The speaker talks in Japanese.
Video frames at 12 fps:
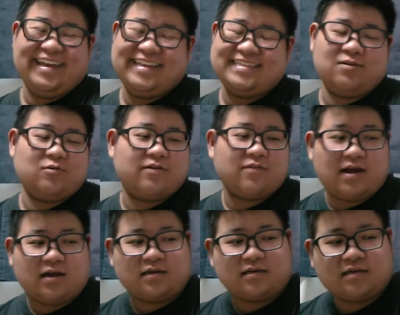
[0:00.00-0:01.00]
で、俺
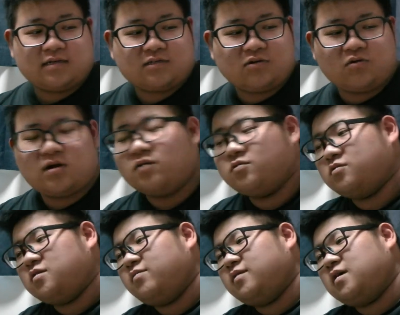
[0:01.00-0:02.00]
は今日買う予
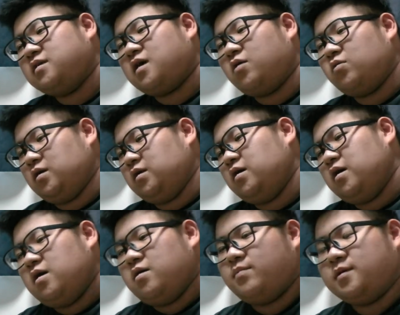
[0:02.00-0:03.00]
定は何買おうかな。
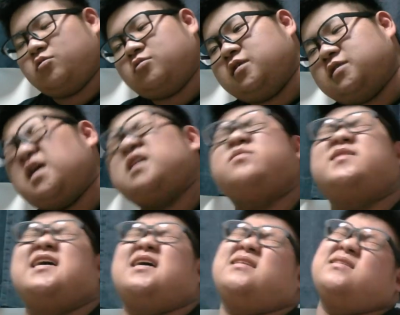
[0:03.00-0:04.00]
まあ、特定さ、でも
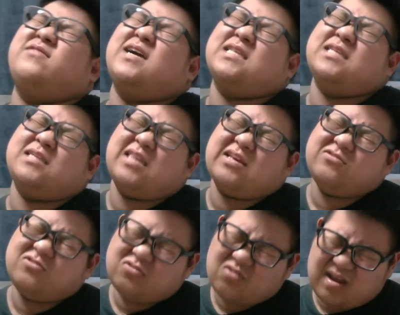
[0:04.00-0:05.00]
なんかわかんないんでね、
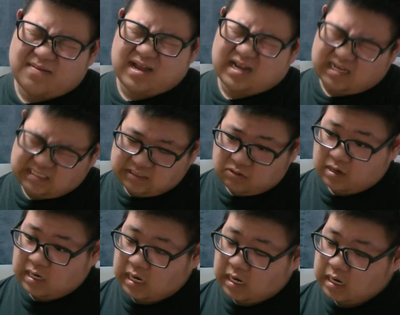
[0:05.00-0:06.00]
ウルトラマン買っちゃおう
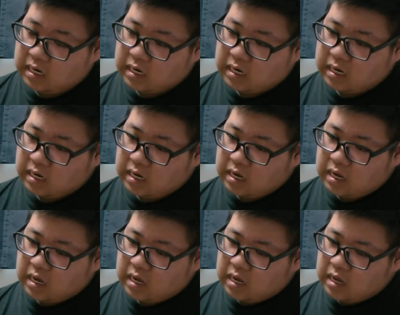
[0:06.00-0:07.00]
かな。
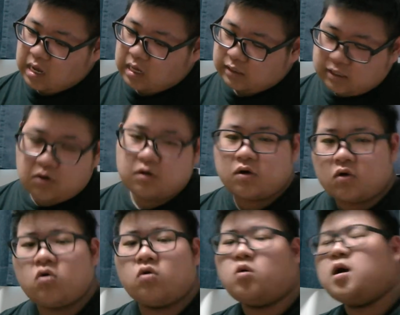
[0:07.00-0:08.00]
いろいろ
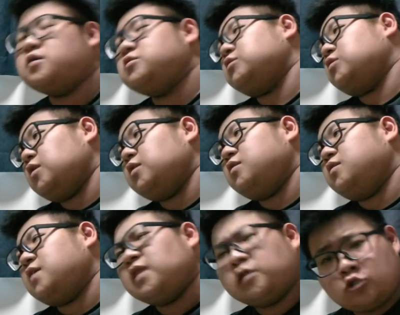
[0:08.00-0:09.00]
候補あるんですよね。
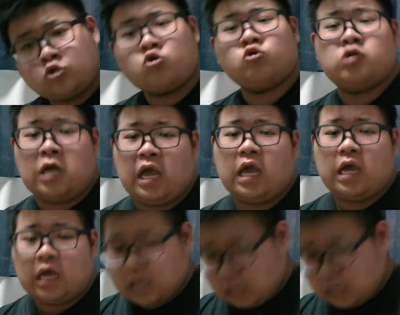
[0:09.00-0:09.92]
70個くらい。う